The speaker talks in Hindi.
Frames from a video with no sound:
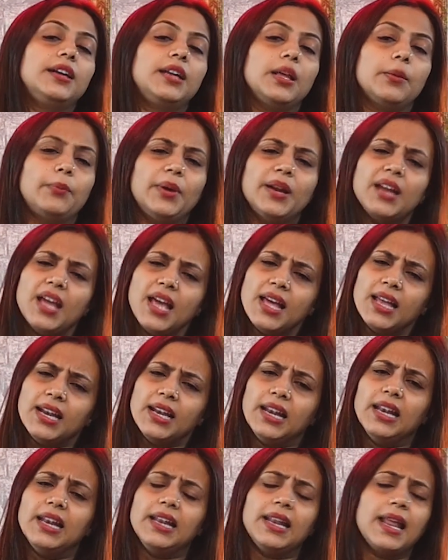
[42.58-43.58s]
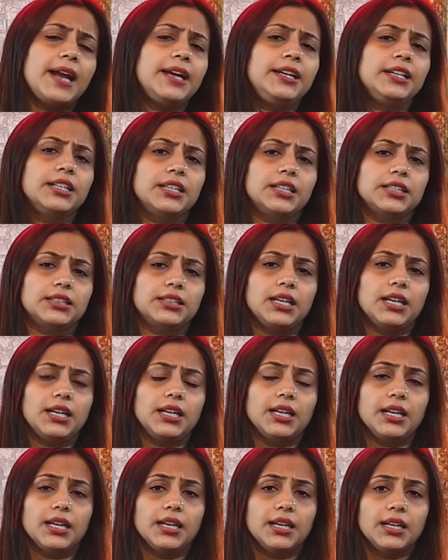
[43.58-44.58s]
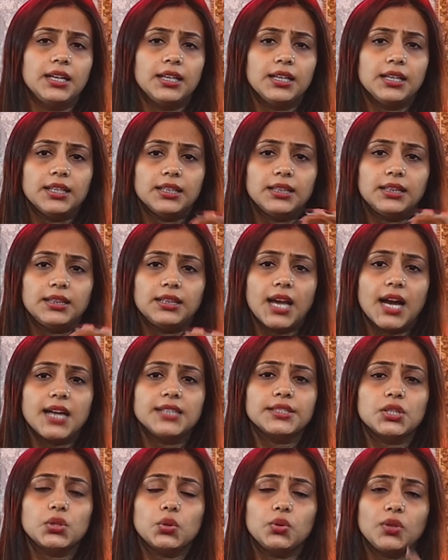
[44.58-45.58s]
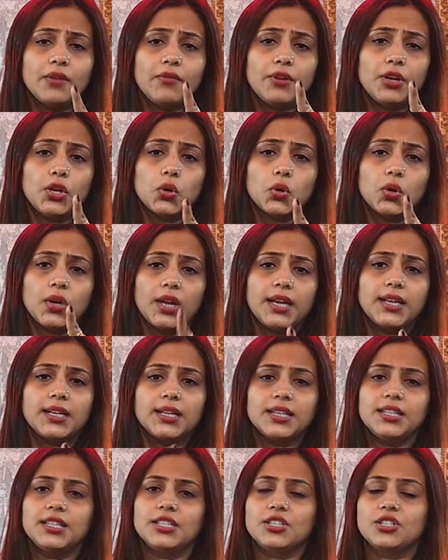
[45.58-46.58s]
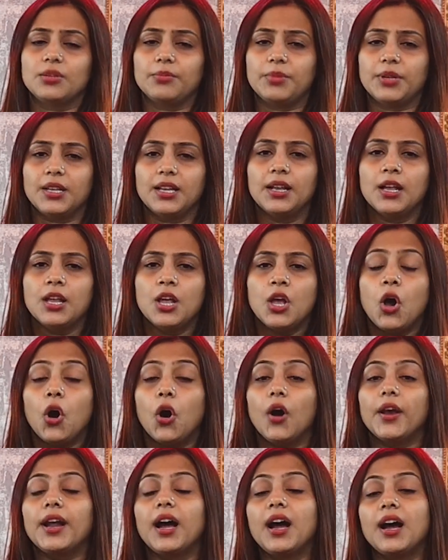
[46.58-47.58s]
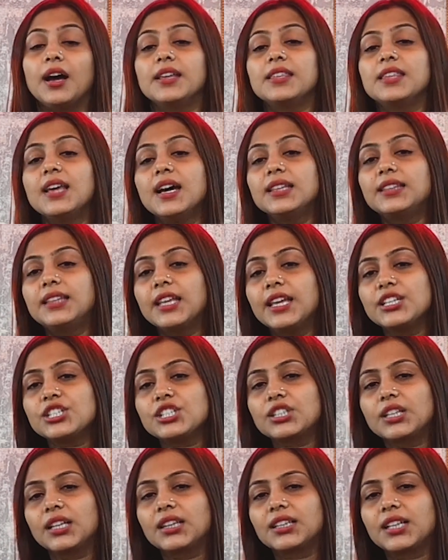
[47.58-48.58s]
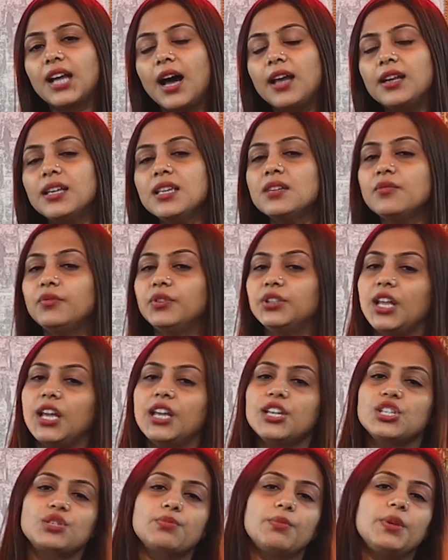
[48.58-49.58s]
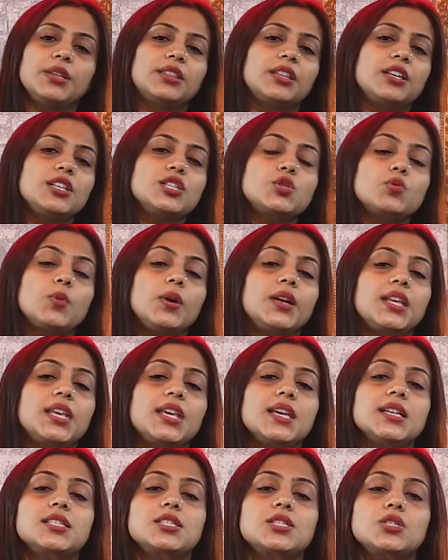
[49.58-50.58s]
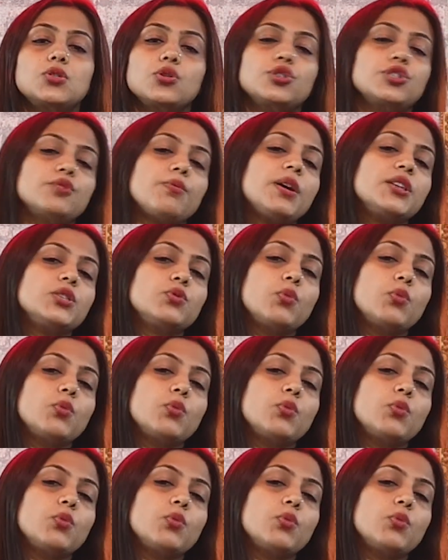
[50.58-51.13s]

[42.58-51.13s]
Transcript: अड्डे पर लैंड करता है ध्यान से सुनिए वीडियो को लाइक कर दीजिए अभी और हाँ यह देश तत्कालीन विदेश मंत्री स्वर्गीय सुषमा